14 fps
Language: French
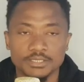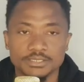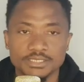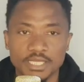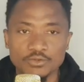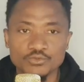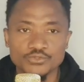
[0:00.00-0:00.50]

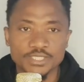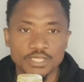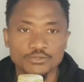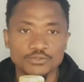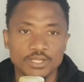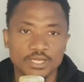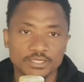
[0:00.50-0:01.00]
Salut,
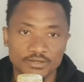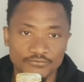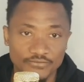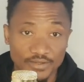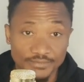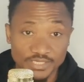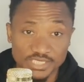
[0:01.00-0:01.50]
salut la grande
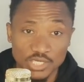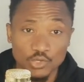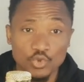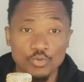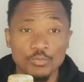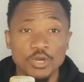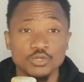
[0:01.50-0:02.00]
famille, c'est
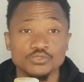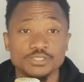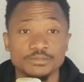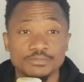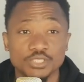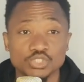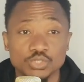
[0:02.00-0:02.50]
encore moi
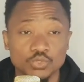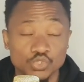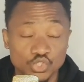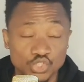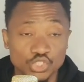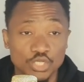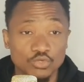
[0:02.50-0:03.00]
aussi BG.
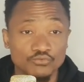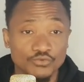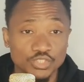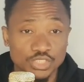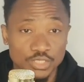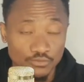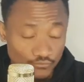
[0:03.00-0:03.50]
Si tu es
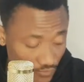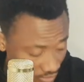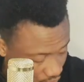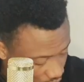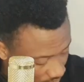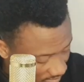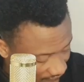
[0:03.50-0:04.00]
nouveau, tu es nouvelle
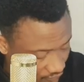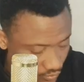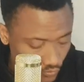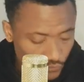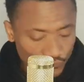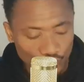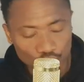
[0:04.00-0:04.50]
sur ma
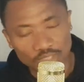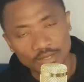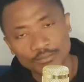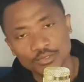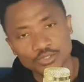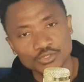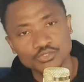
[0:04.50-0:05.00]
vidéo, faut
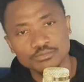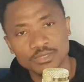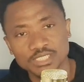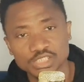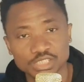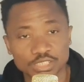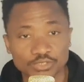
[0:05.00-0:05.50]
t'abonner sur
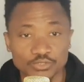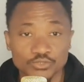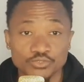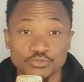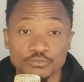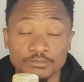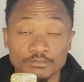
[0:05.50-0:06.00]
ma chaîne
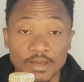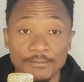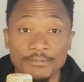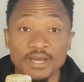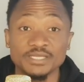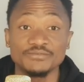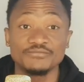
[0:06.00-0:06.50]
YouTube, ma
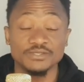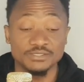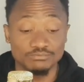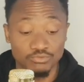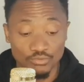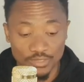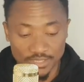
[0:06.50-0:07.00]
page
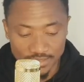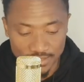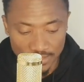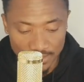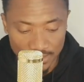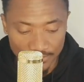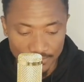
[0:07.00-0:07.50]
Facebook,
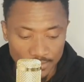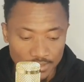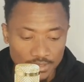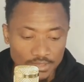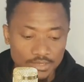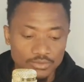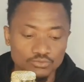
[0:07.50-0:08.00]
Instagram.
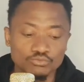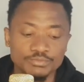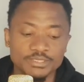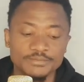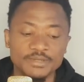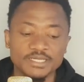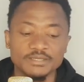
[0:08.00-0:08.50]

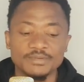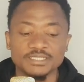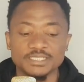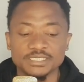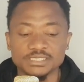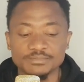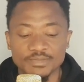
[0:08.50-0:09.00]
N'oubliez pas de
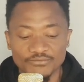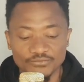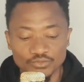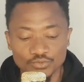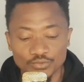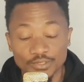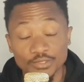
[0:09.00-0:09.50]
partager mes
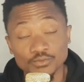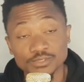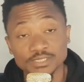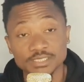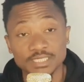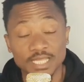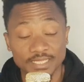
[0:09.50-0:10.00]
vidéos et
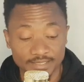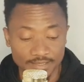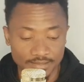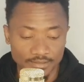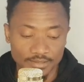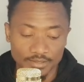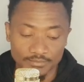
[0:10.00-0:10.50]
aussi
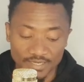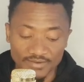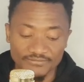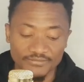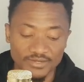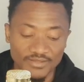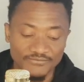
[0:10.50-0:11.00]
liker.
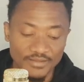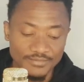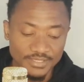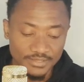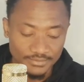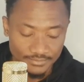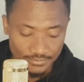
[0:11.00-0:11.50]
Bref, la
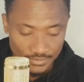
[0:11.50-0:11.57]
famille,